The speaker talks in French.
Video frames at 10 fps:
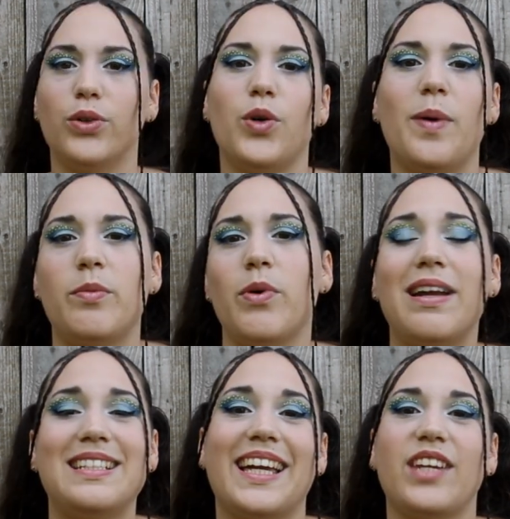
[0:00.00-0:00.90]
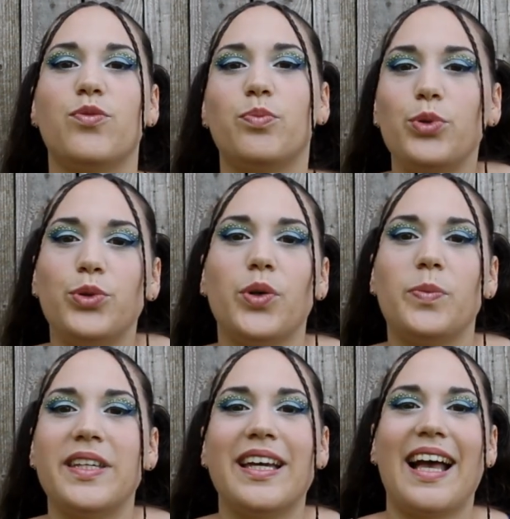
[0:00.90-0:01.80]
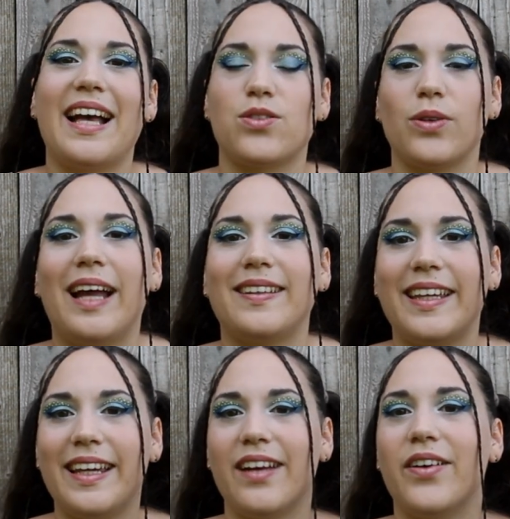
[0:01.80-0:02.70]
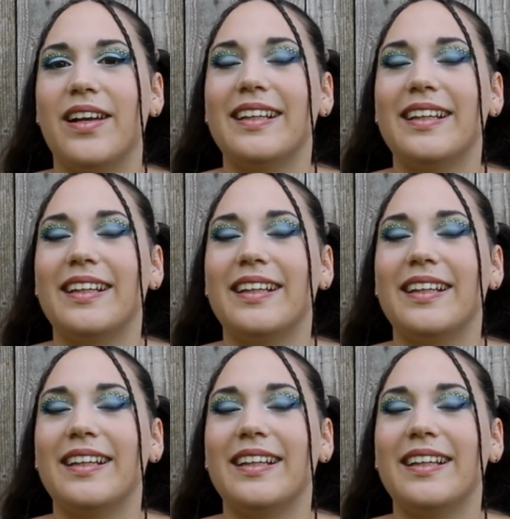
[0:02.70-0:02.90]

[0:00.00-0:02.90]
Globalement, elles arrivent plutôt bien à se gratter euh,